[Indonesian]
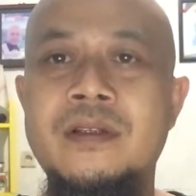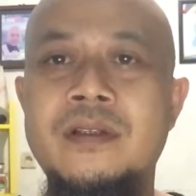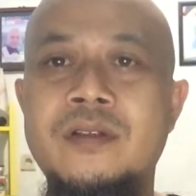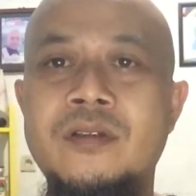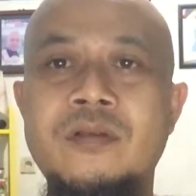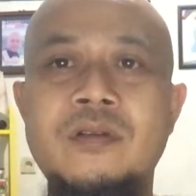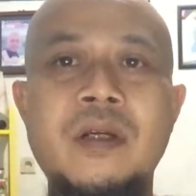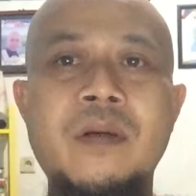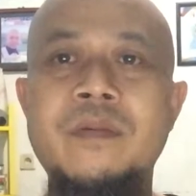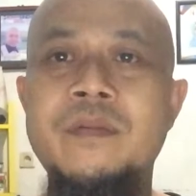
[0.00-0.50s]

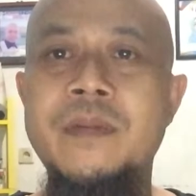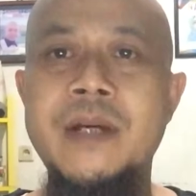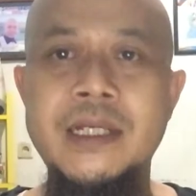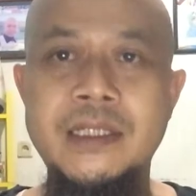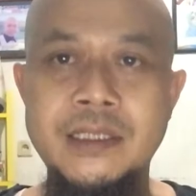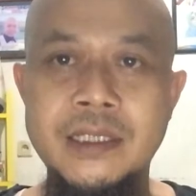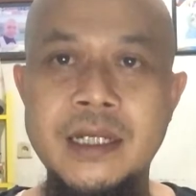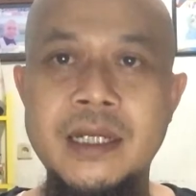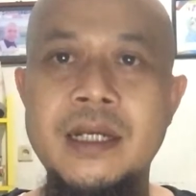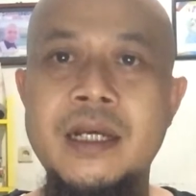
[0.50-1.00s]
sudah
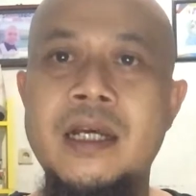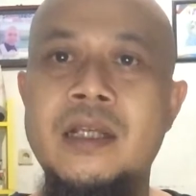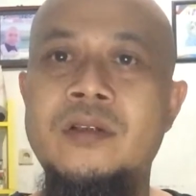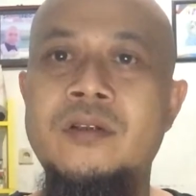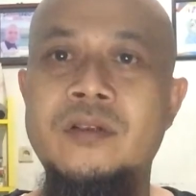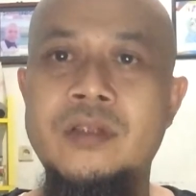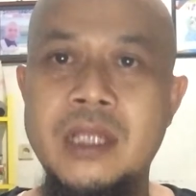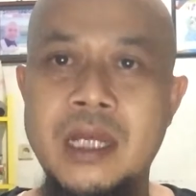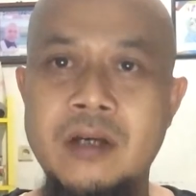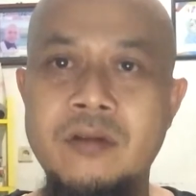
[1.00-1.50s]
membaca atau
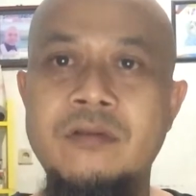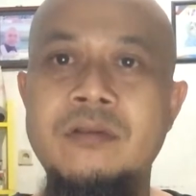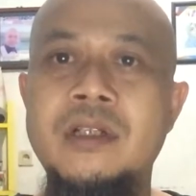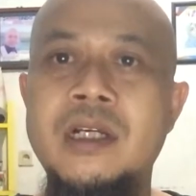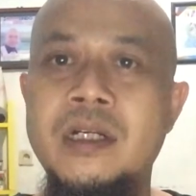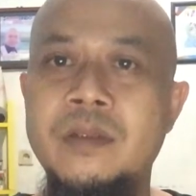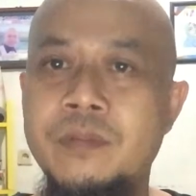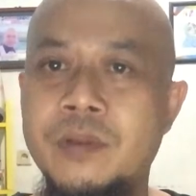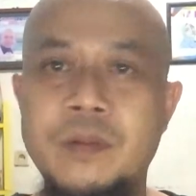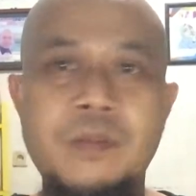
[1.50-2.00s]
tahu
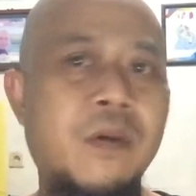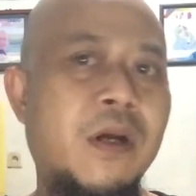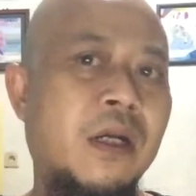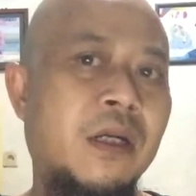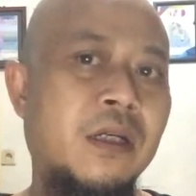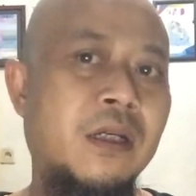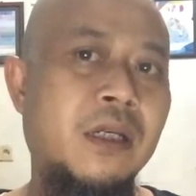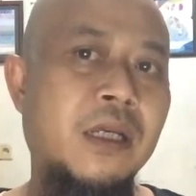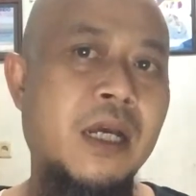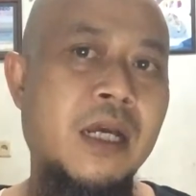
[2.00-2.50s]
dari
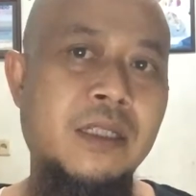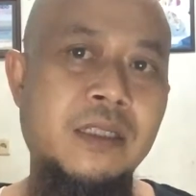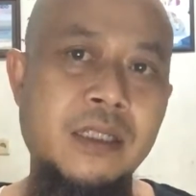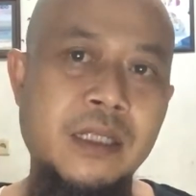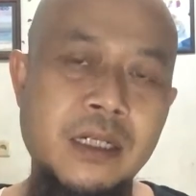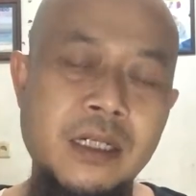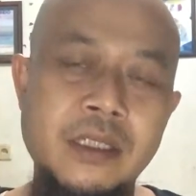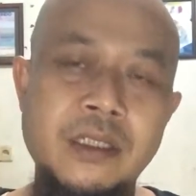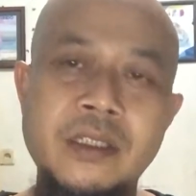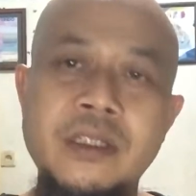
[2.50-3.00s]
berbagai
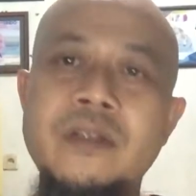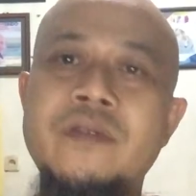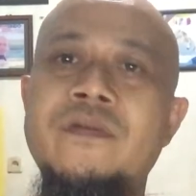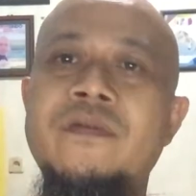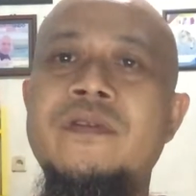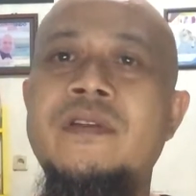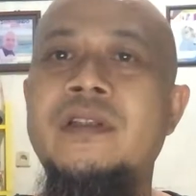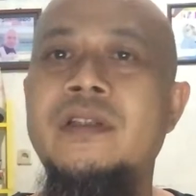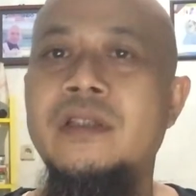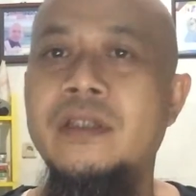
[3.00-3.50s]
acara
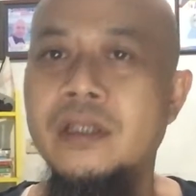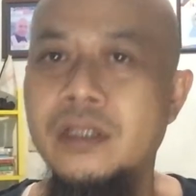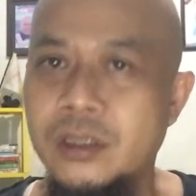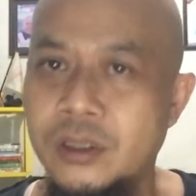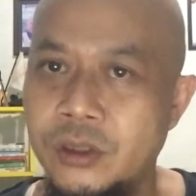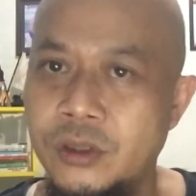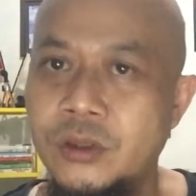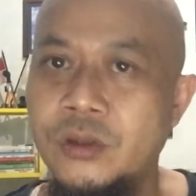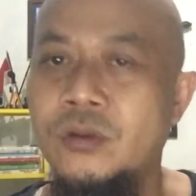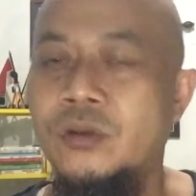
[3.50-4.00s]
TV,
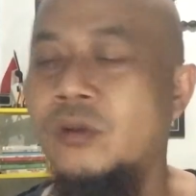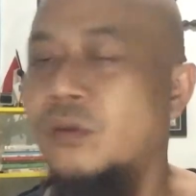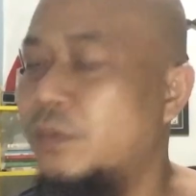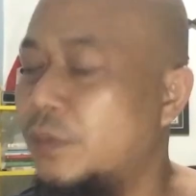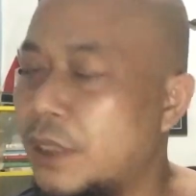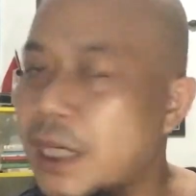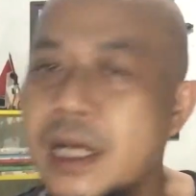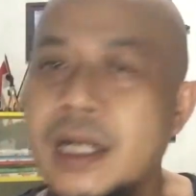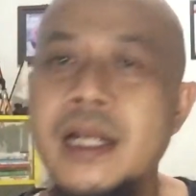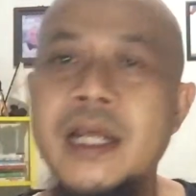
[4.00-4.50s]
YouTube,
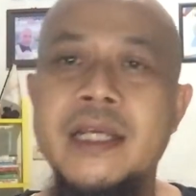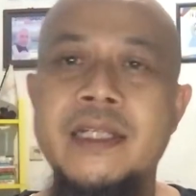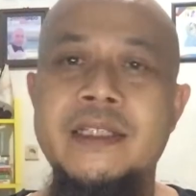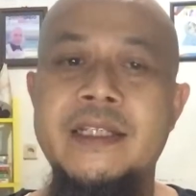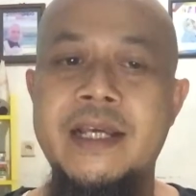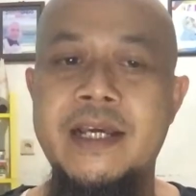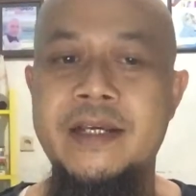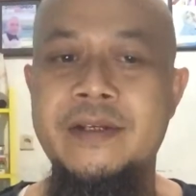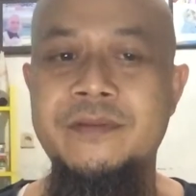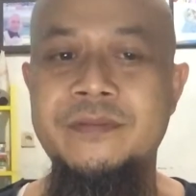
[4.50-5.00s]
dan
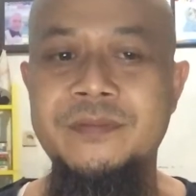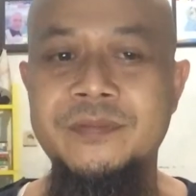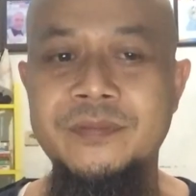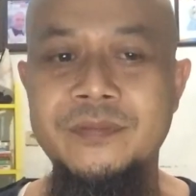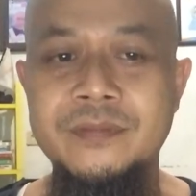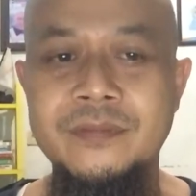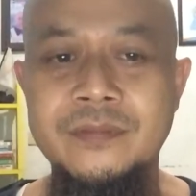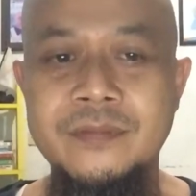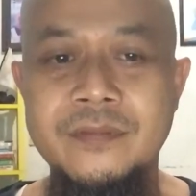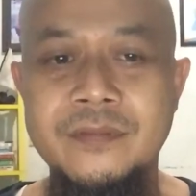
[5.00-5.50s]
lainnya.
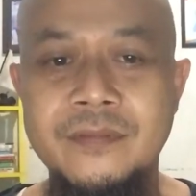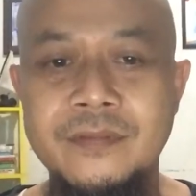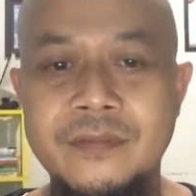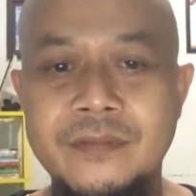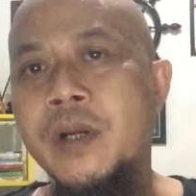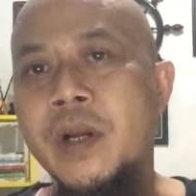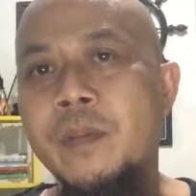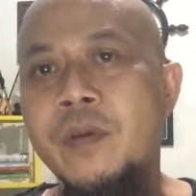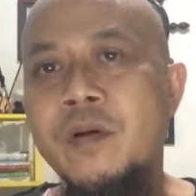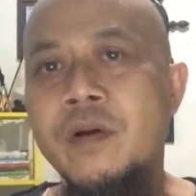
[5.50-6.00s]

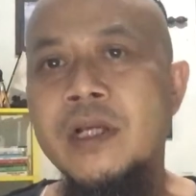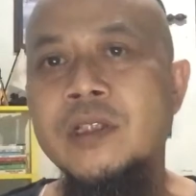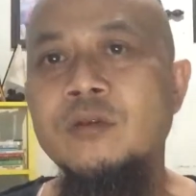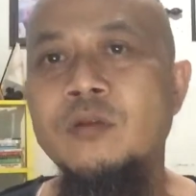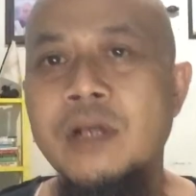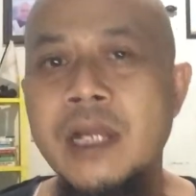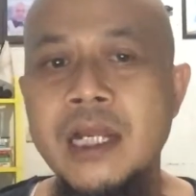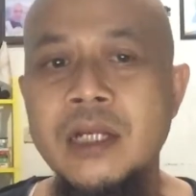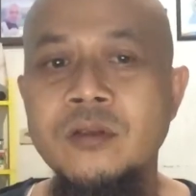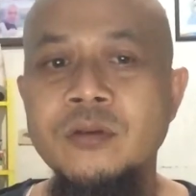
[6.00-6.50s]
Beberapa waktu
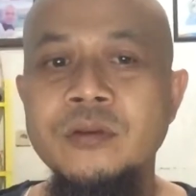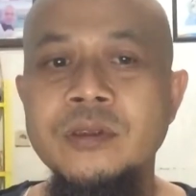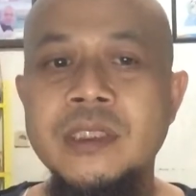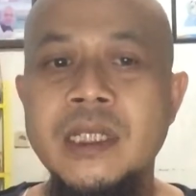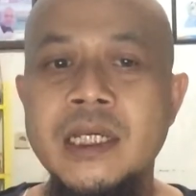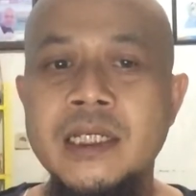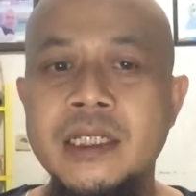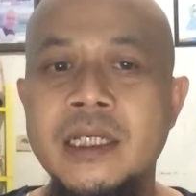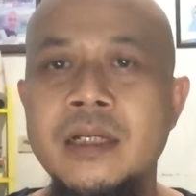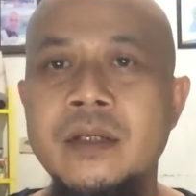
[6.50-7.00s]
lalu
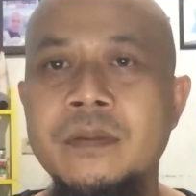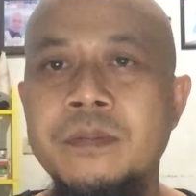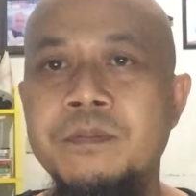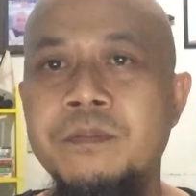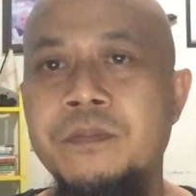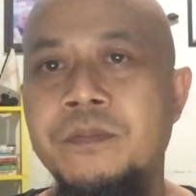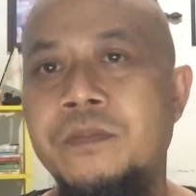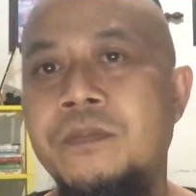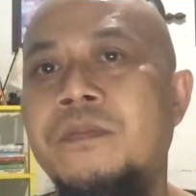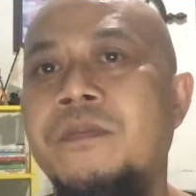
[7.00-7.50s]
saya
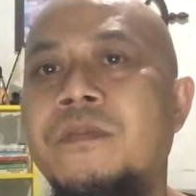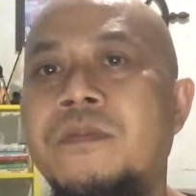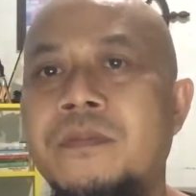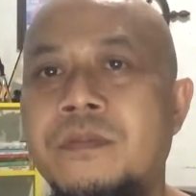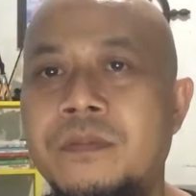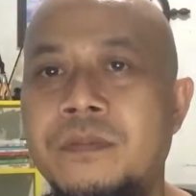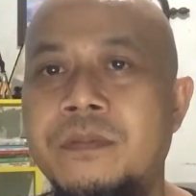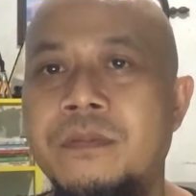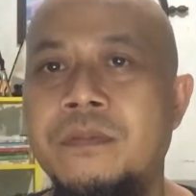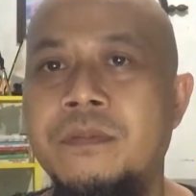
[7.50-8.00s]

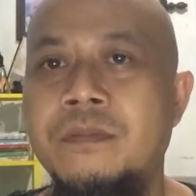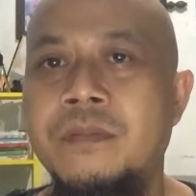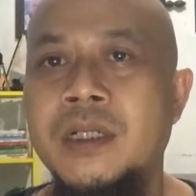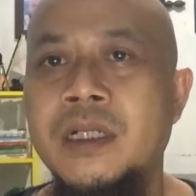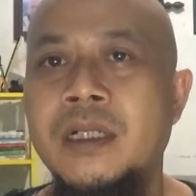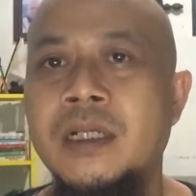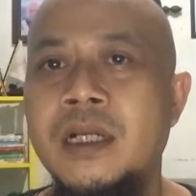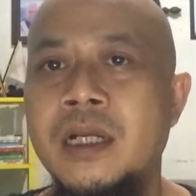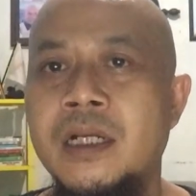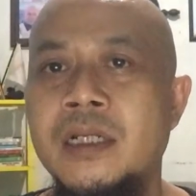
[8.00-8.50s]

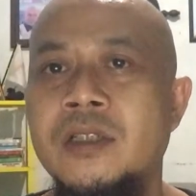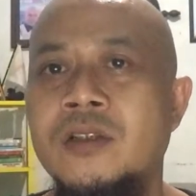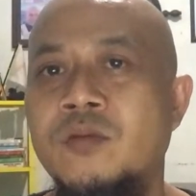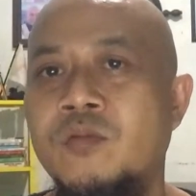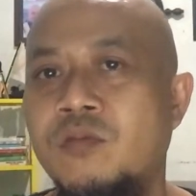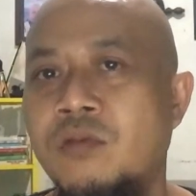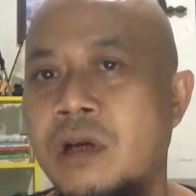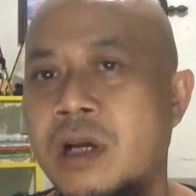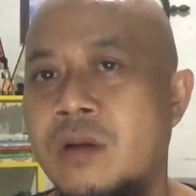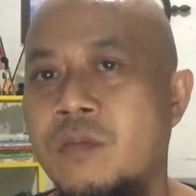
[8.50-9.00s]
mengendarai
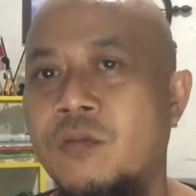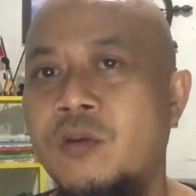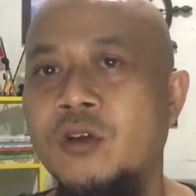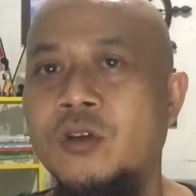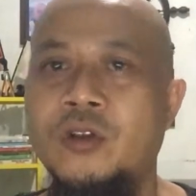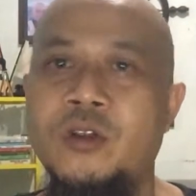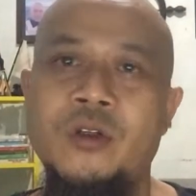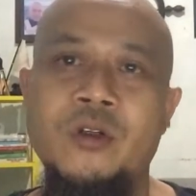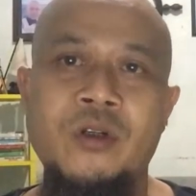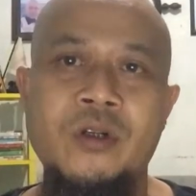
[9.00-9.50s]
sebuah
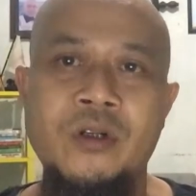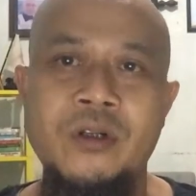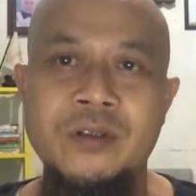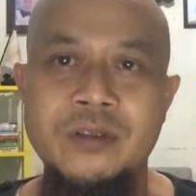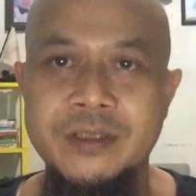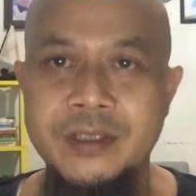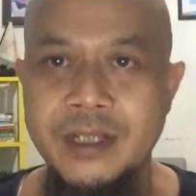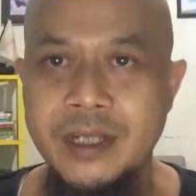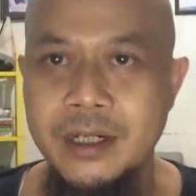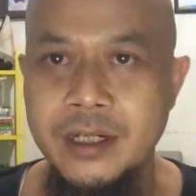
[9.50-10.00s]
motor
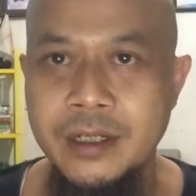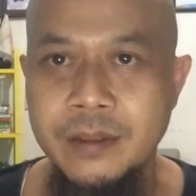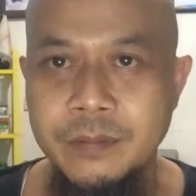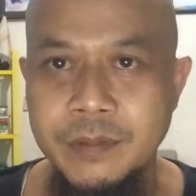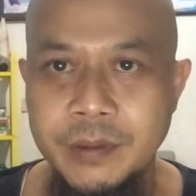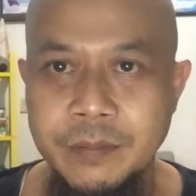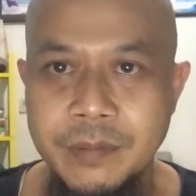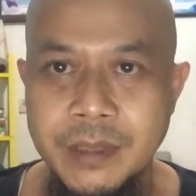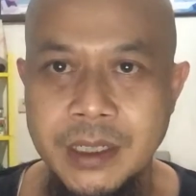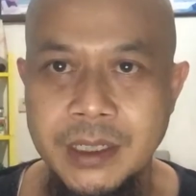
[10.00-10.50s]
karena
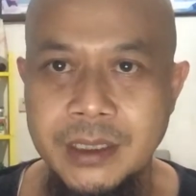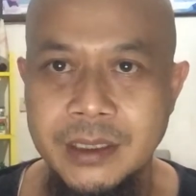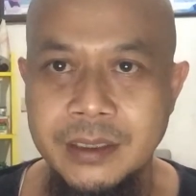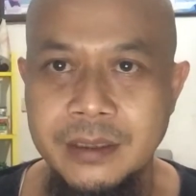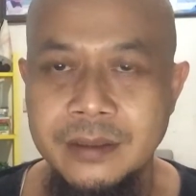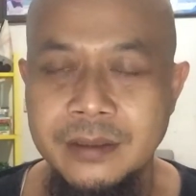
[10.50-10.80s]
memang